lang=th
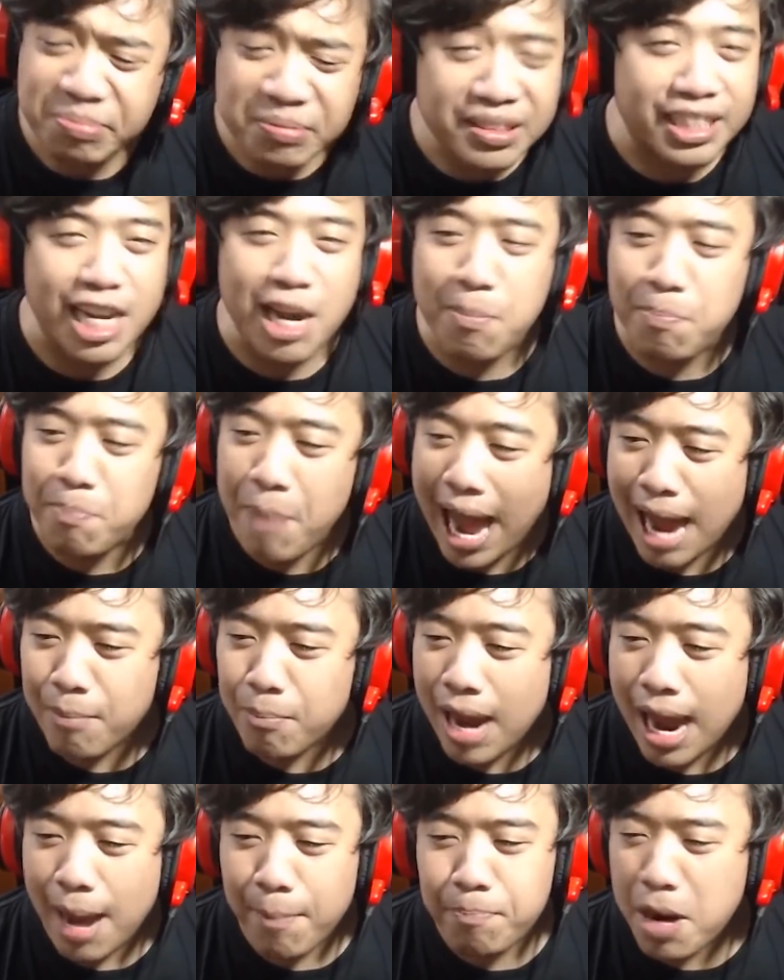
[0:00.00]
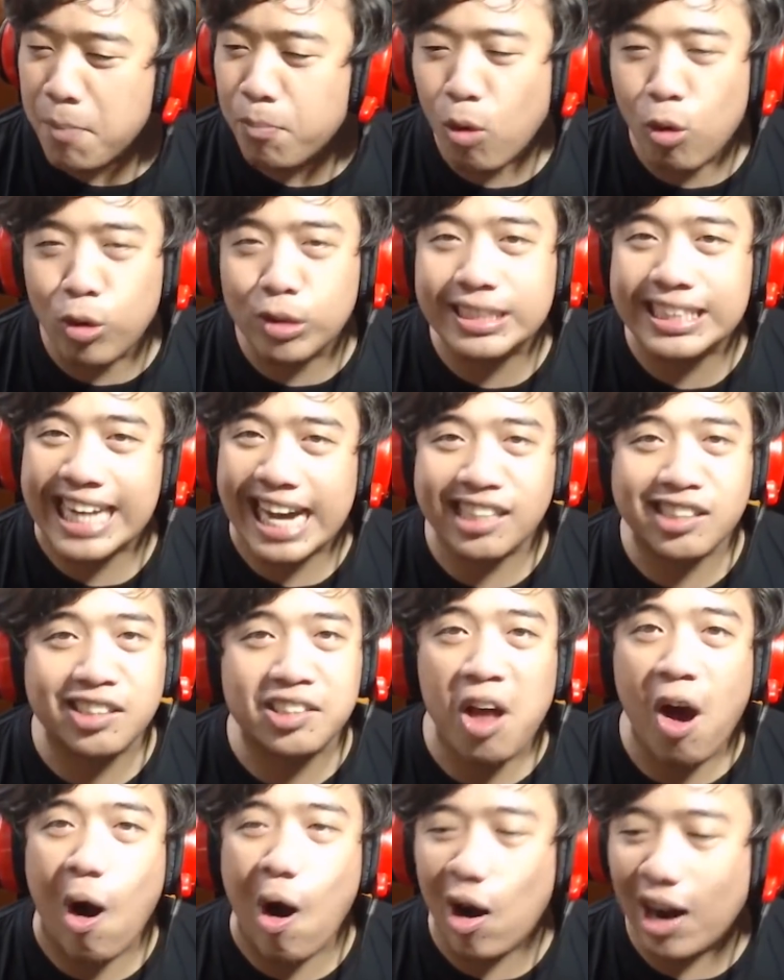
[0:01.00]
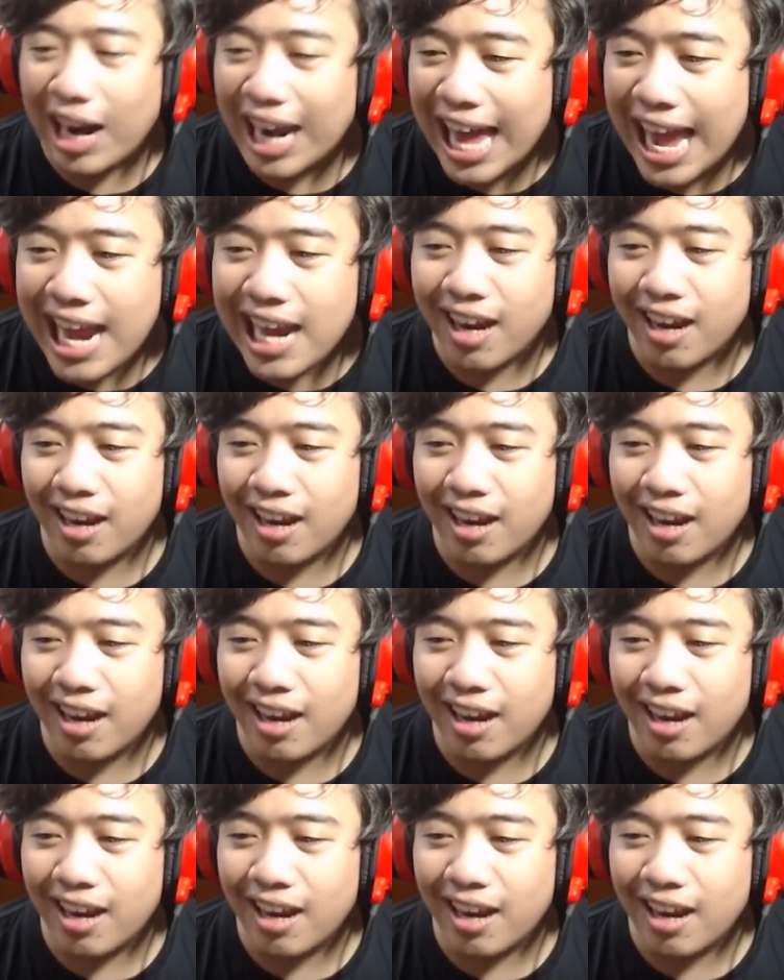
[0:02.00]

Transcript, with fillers: เชอปางมาปุ๊บกูเสียงสองเลย